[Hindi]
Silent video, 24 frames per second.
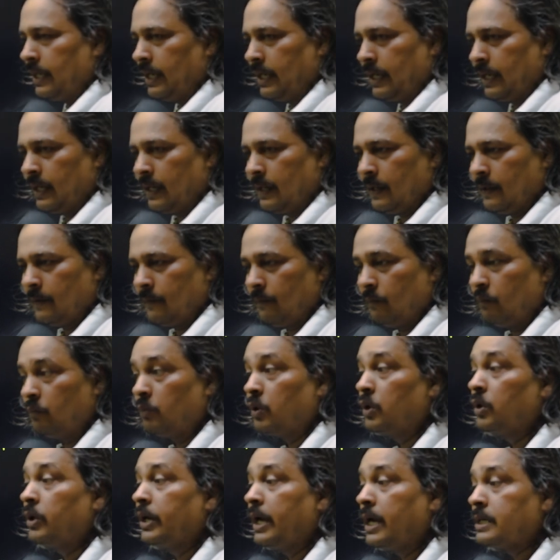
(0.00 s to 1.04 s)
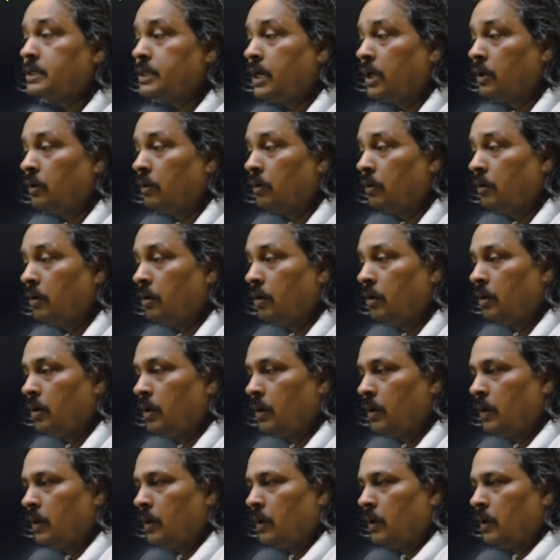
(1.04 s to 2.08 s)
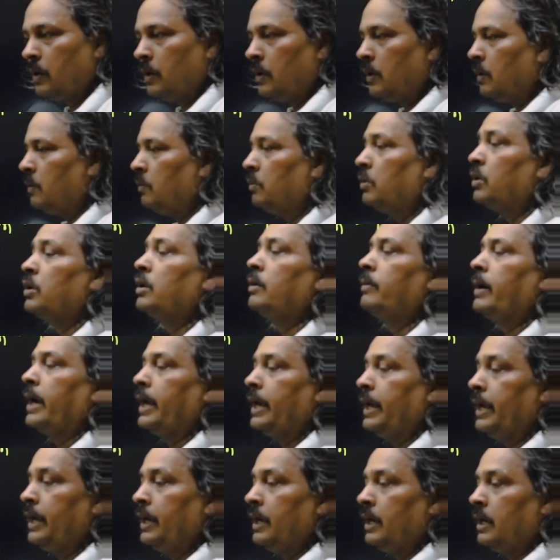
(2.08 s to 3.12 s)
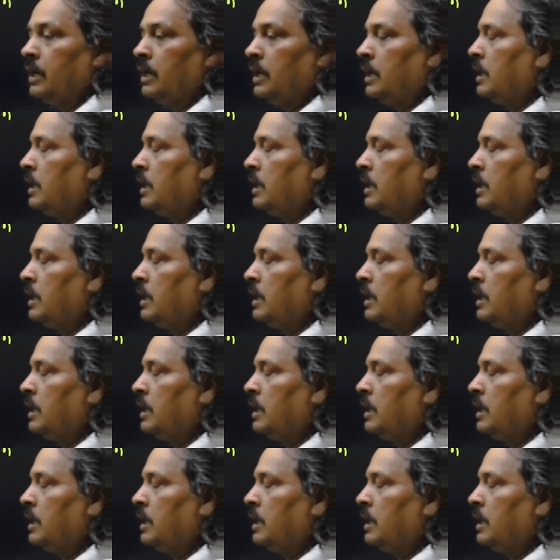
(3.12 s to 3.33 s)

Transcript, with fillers: ए बोलो यस नो बोलो भाई